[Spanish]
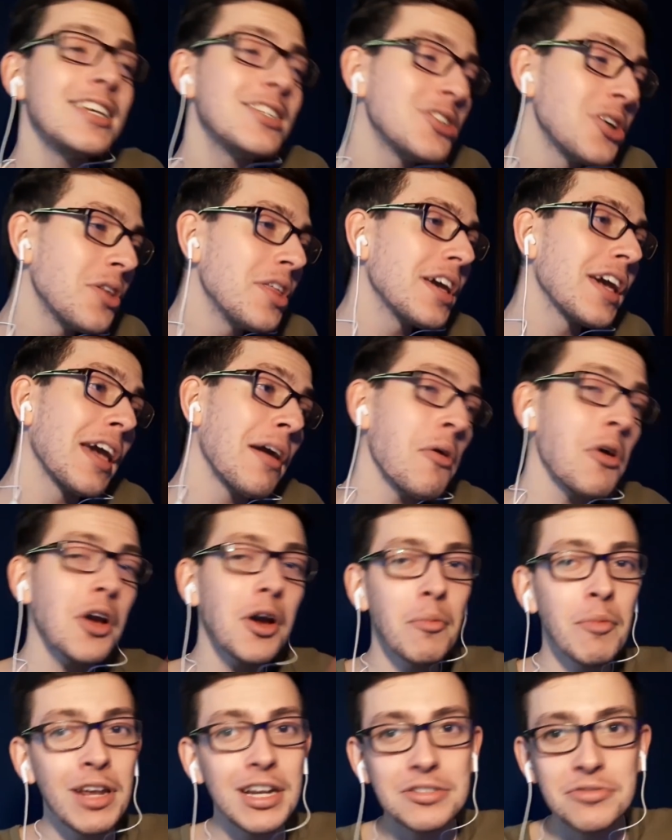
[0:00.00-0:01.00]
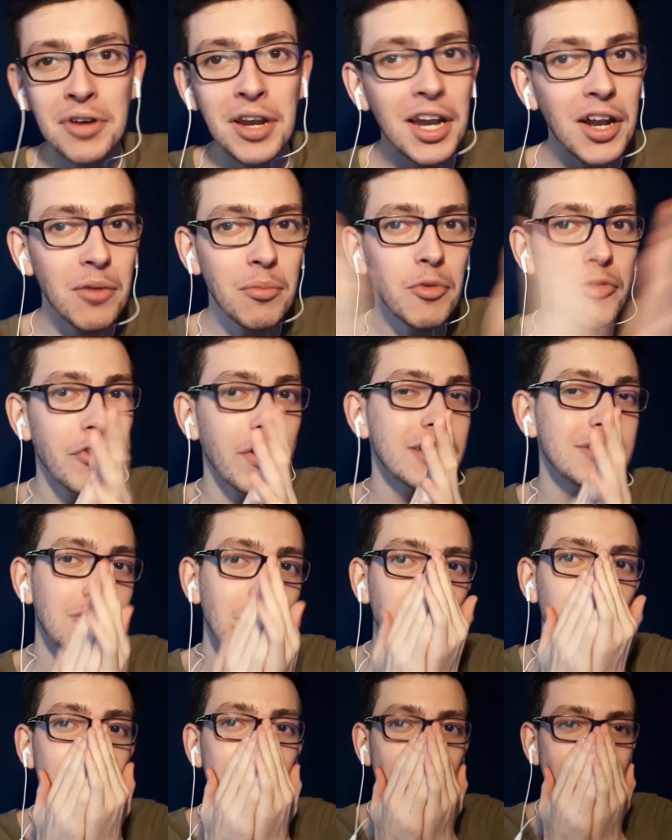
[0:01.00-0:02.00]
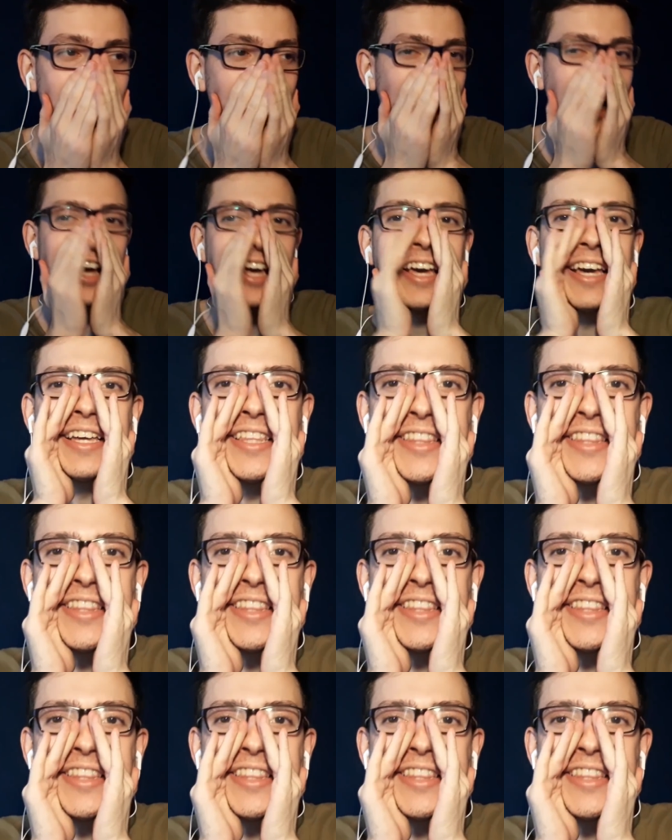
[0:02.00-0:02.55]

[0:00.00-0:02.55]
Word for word: Y yo dije, voy con Venezuela y lo mufé. Soy un mufé